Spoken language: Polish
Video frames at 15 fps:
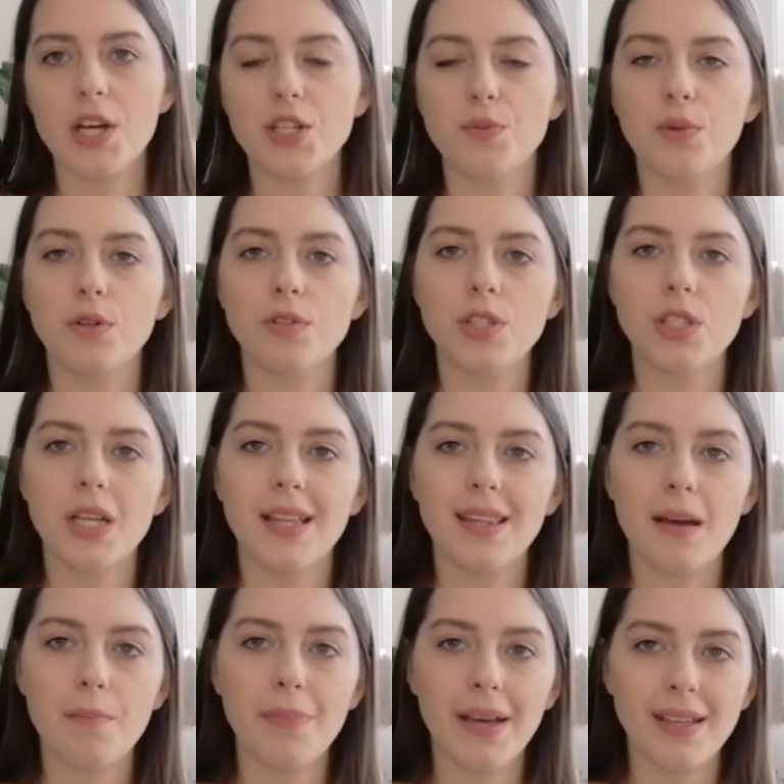Żeby roślina
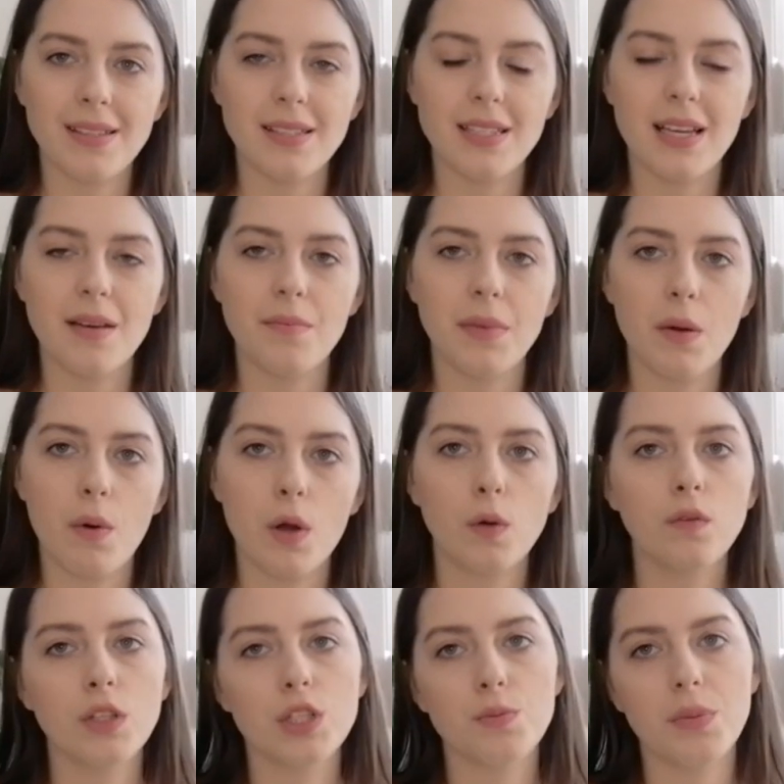na pędzie miała
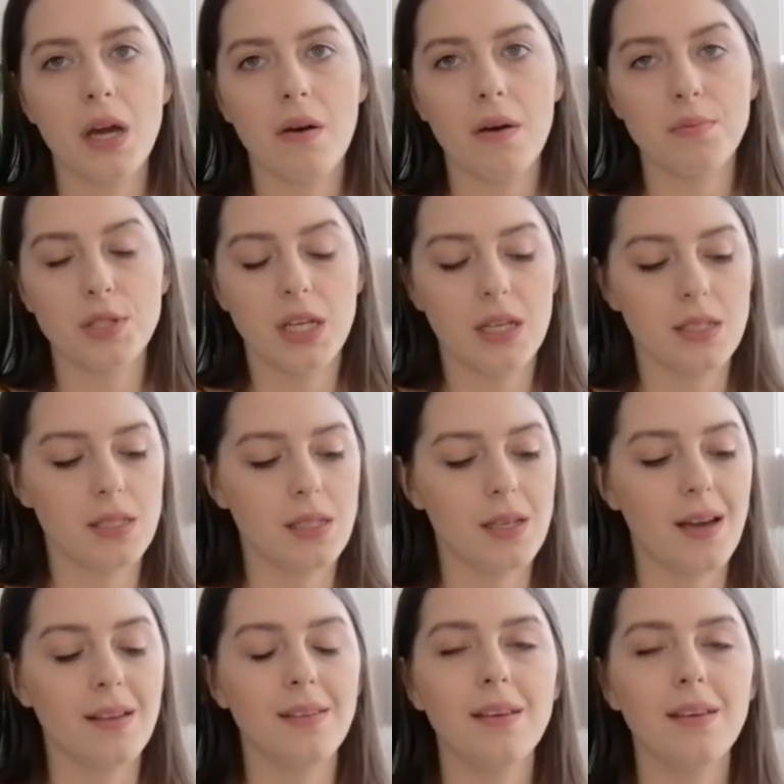również białe przejaśnienia,